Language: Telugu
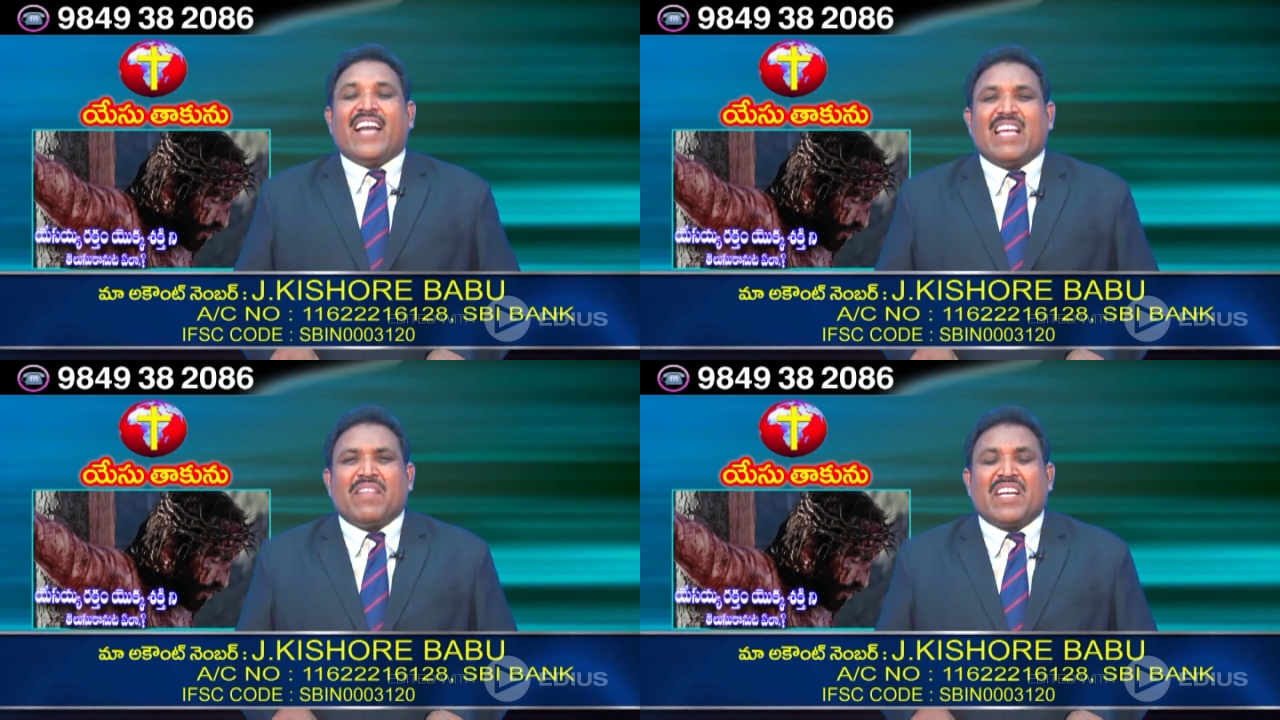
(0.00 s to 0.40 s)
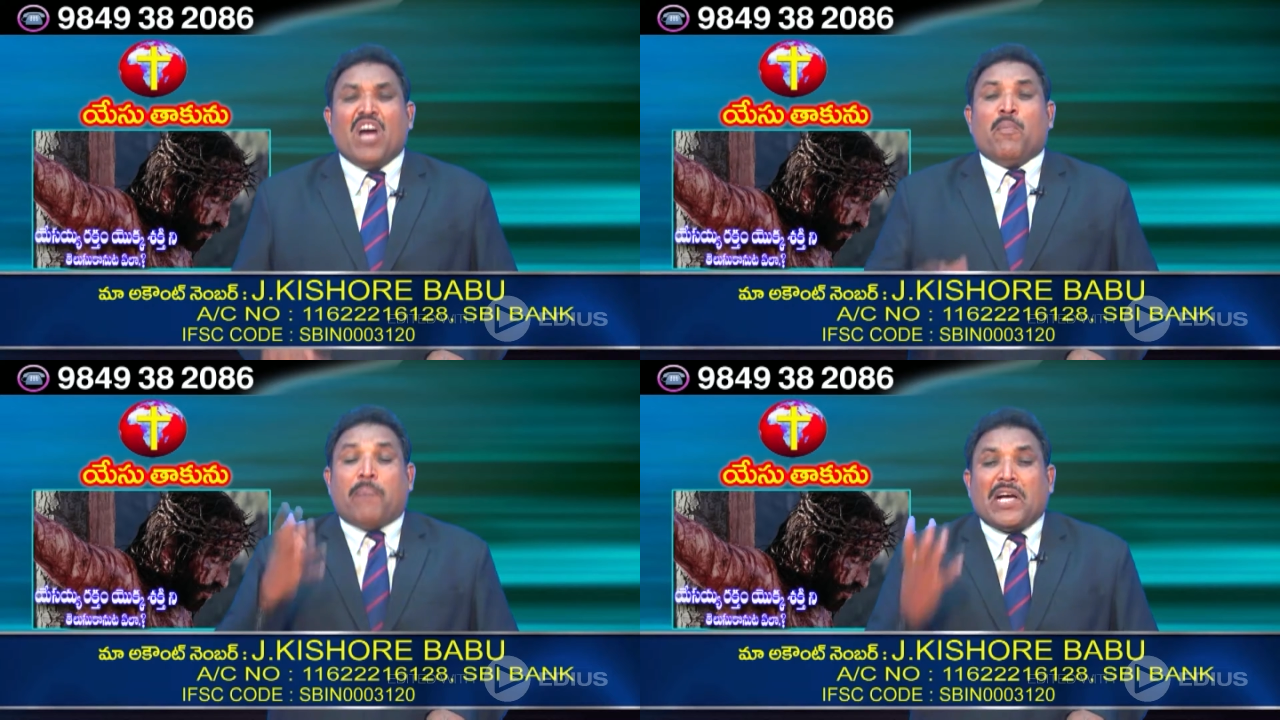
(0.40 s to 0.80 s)

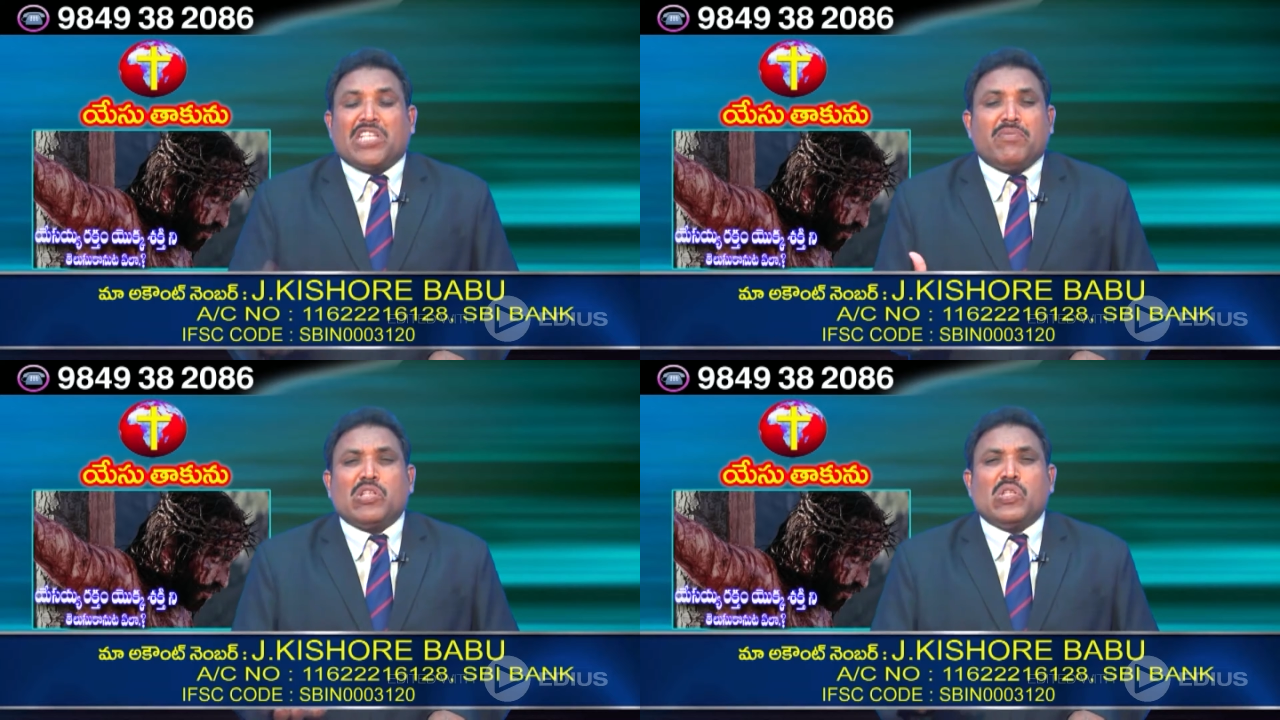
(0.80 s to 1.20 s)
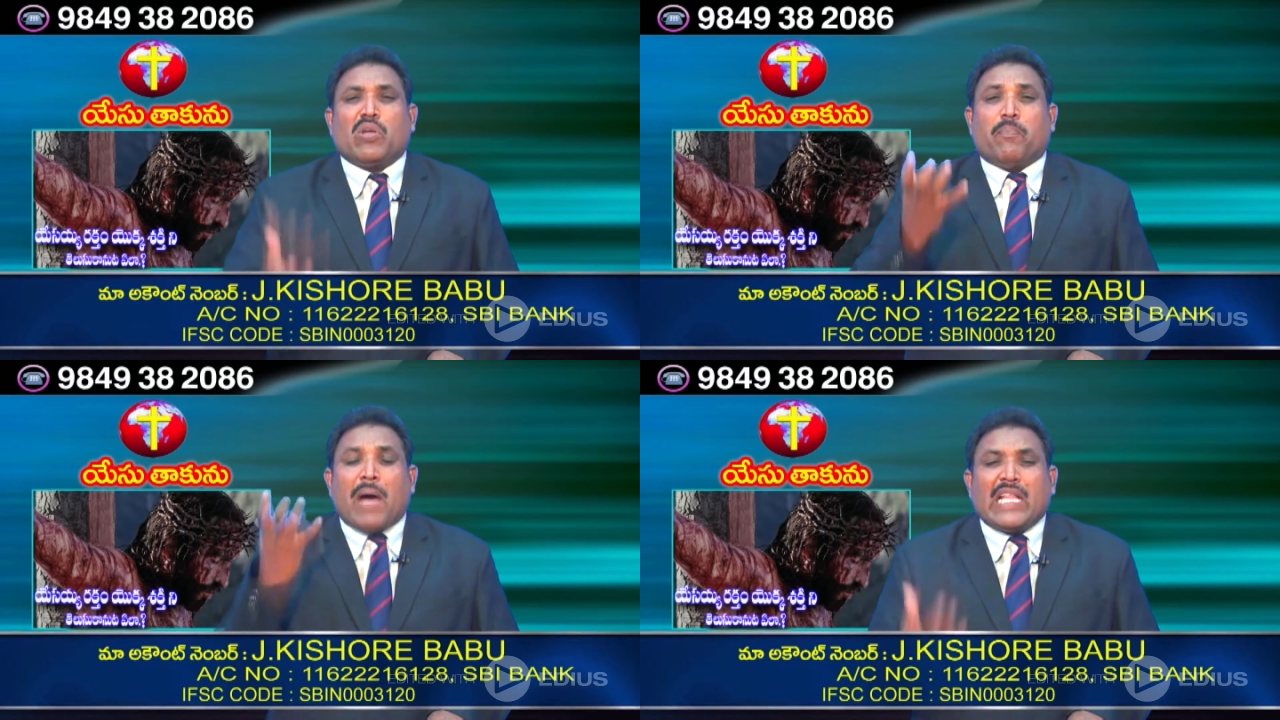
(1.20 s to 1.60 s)
అదేవిధంగా
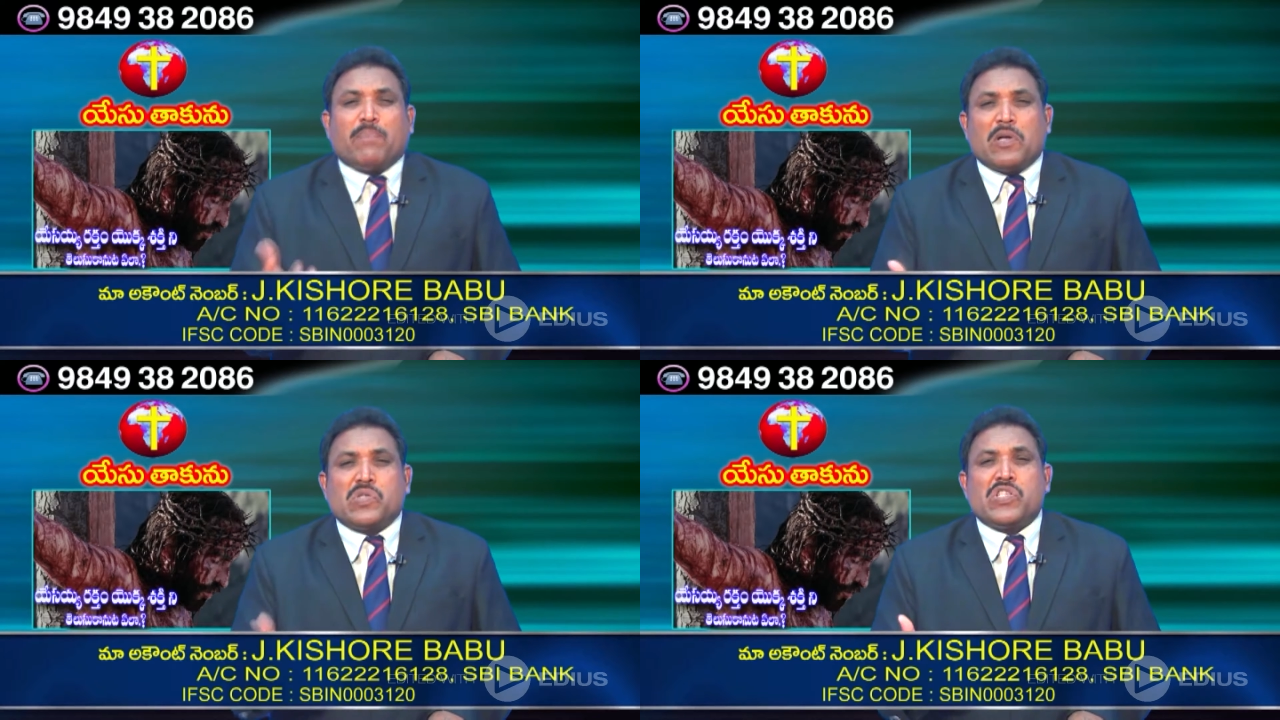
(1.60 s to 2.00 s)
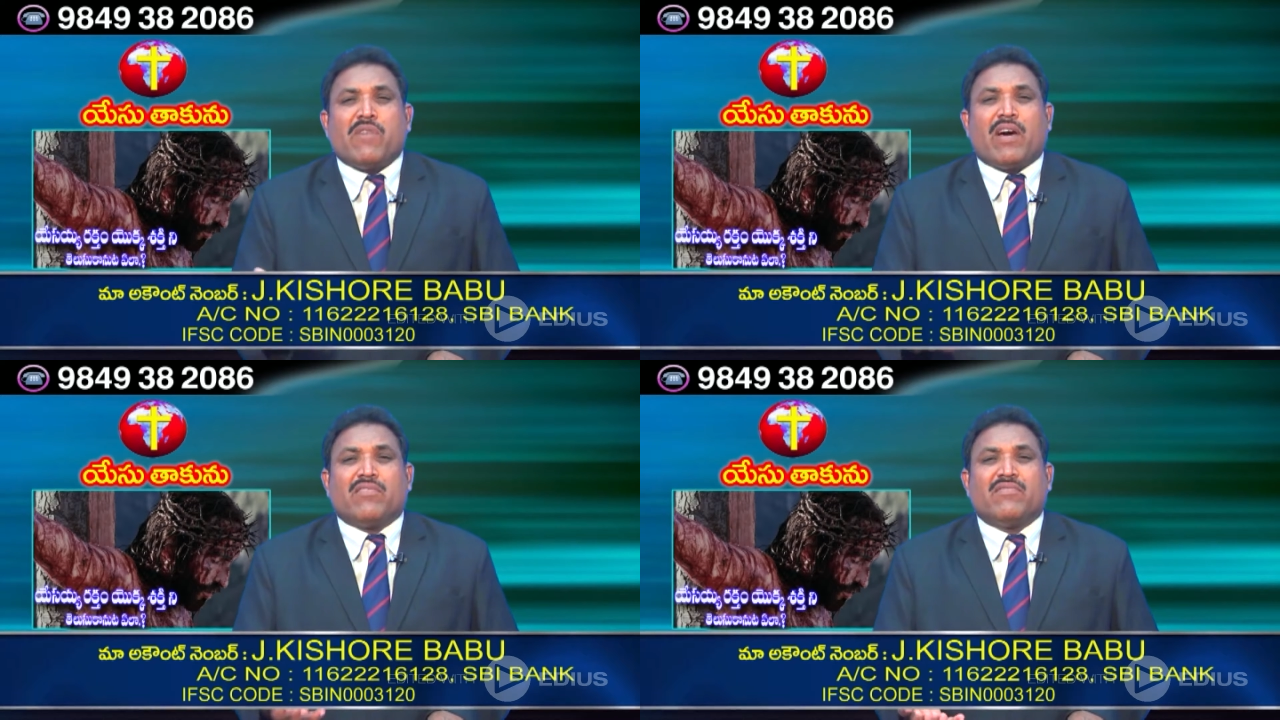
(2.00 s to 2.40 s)
పక్షవాతంతో
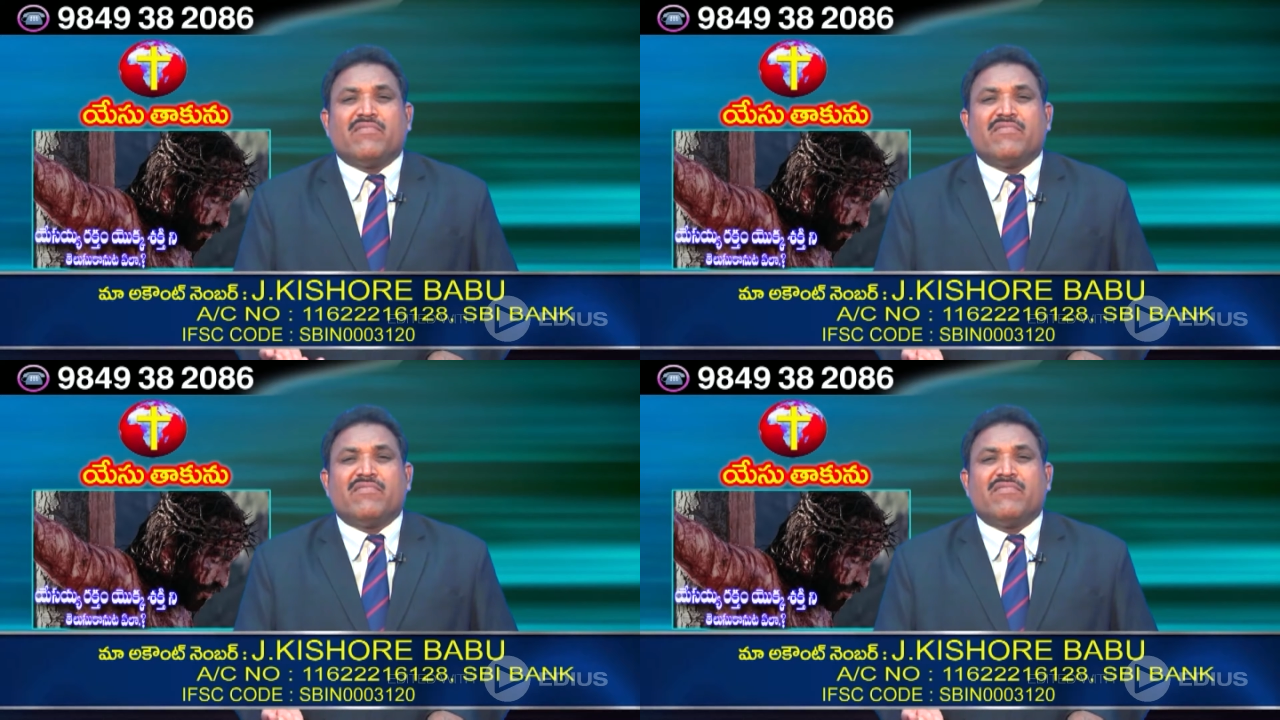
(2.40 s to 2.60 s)
బాధపడుచున్న వారు